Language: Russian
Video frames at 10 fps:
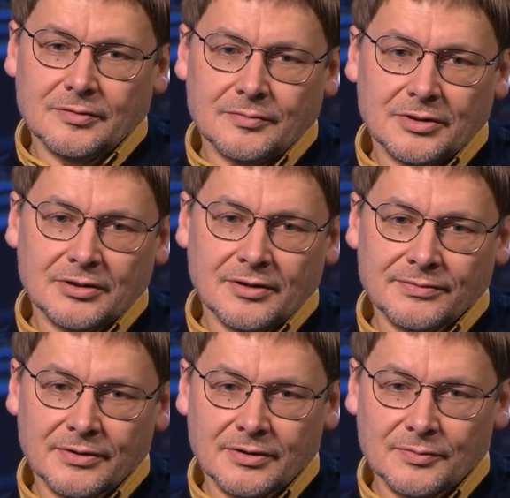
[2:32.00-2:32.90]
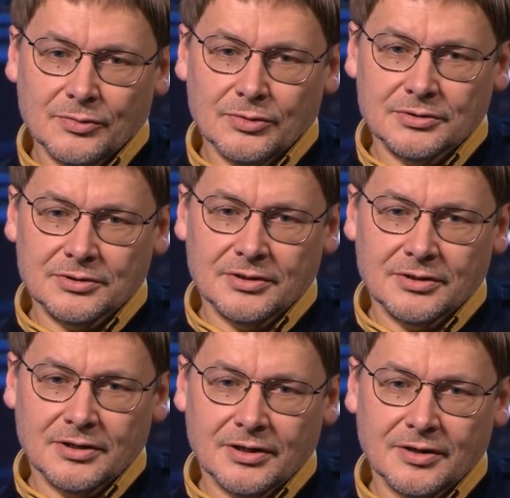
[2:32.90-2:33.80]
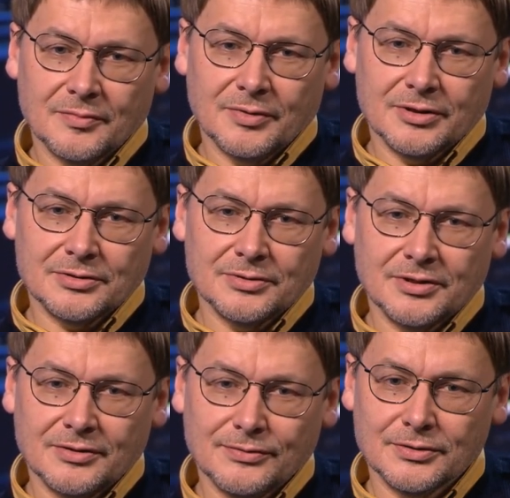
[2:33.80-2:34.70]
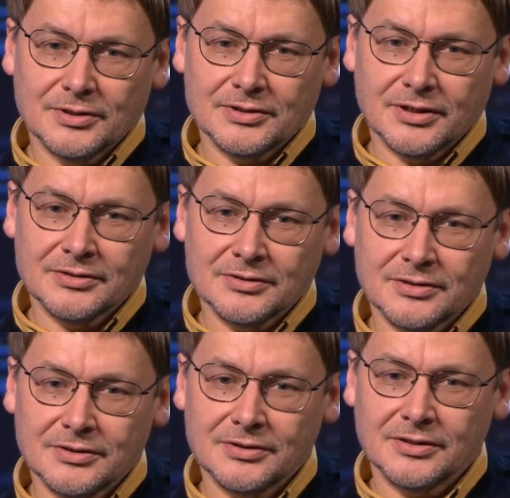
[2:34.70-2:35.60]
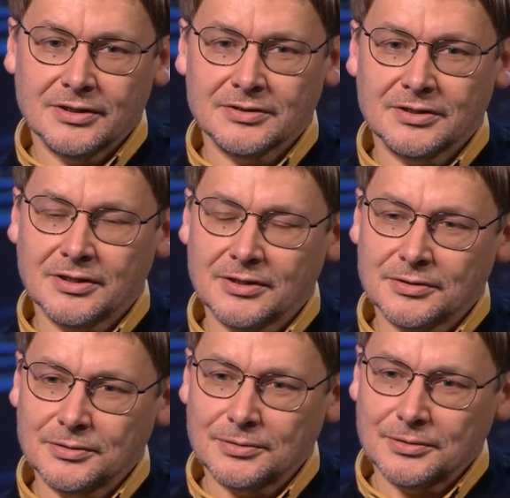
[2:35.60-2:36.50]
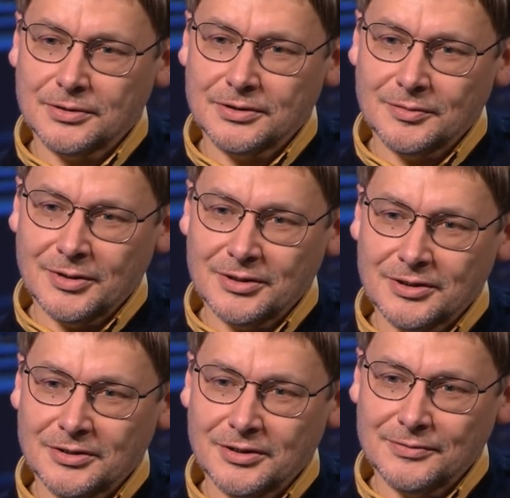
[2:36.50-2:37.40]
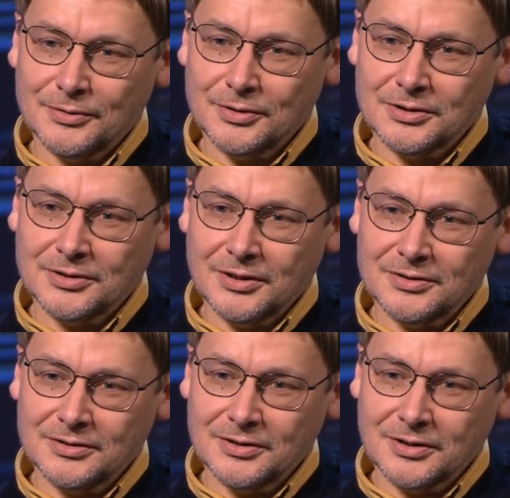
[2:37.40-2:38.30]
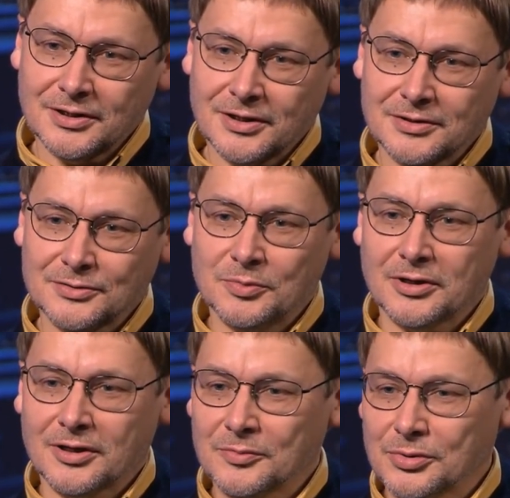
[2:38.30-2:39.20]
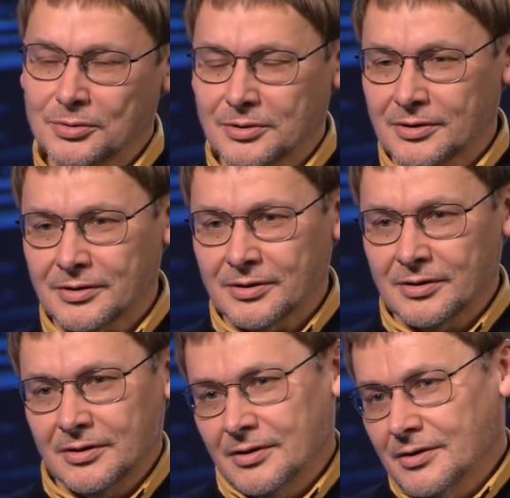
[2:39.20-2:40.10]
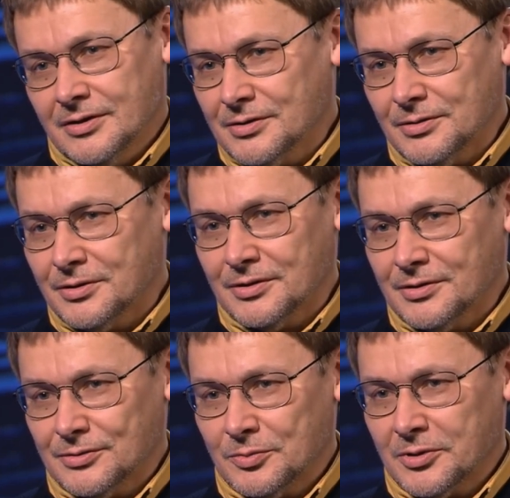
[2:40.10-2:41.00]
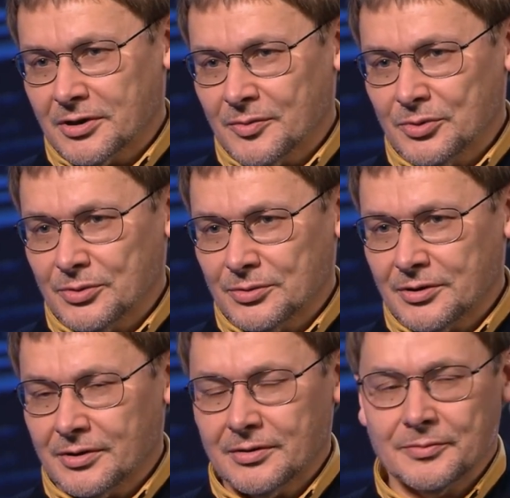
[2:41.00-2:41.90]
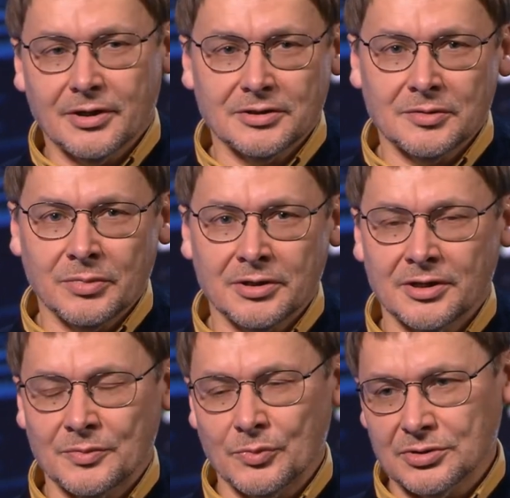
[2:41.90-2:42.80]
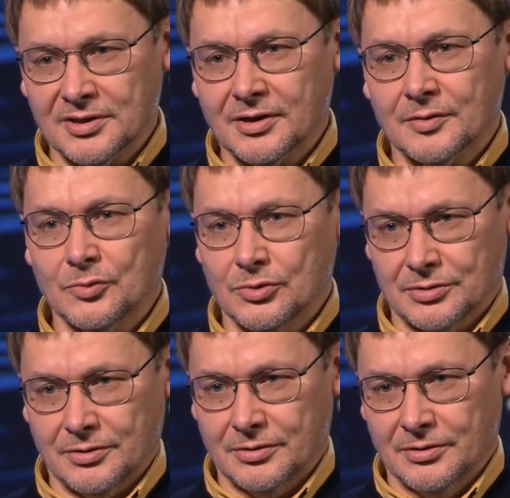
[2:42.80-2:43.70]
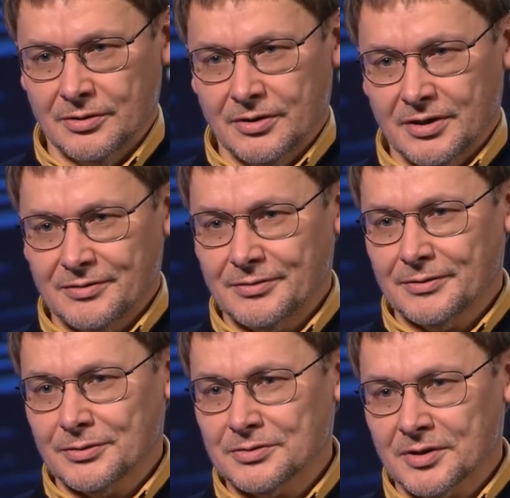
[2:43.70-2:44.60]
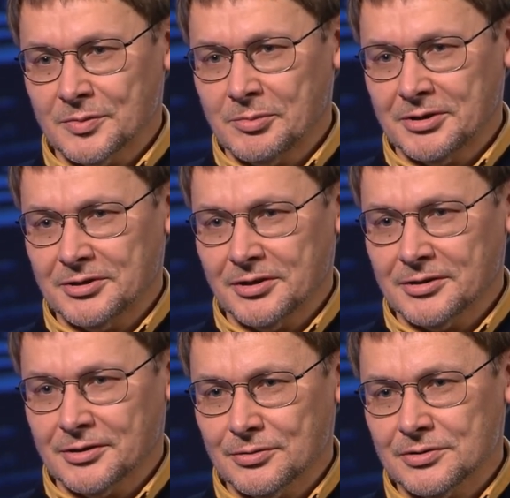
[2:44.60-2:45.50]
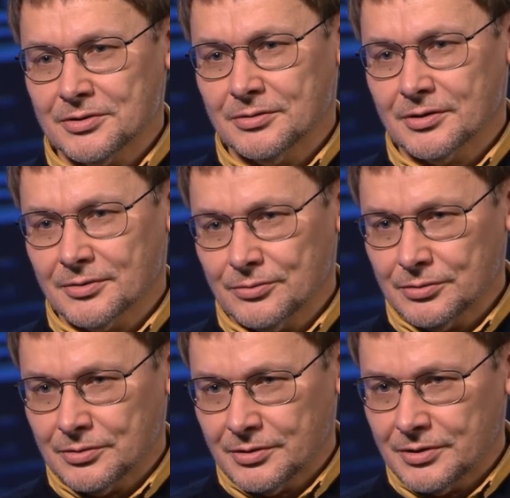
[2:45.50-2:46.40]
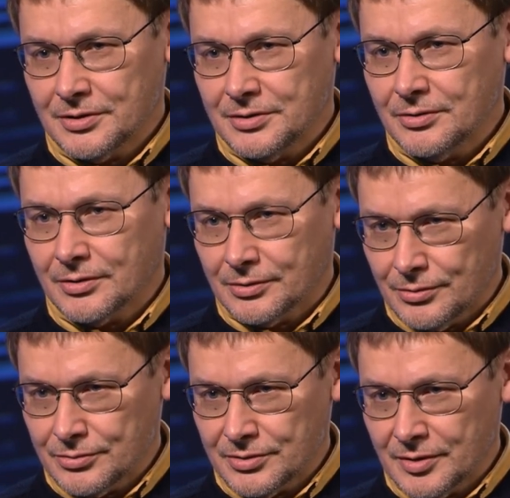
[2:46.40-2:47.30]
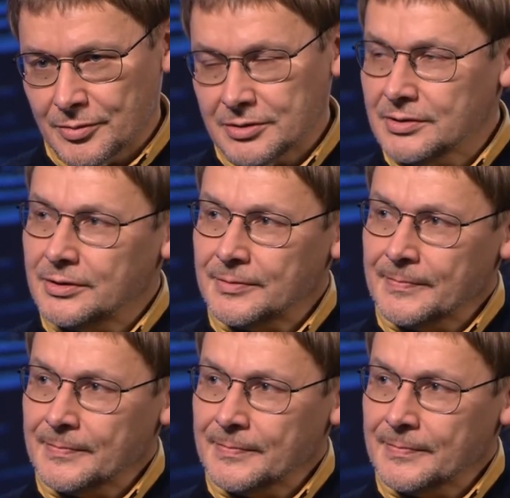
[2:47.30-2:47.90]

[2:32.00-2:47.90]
Метафора мозга как большой телефонной станции не означает, что это большая телефонная станция, как суперкомпьютера, что это не суперкомпьютер. Мы хотим понять мозг как мозг. И Вавилонская библиотека, она тоже несет какую-то идею, которую нужно объяснить.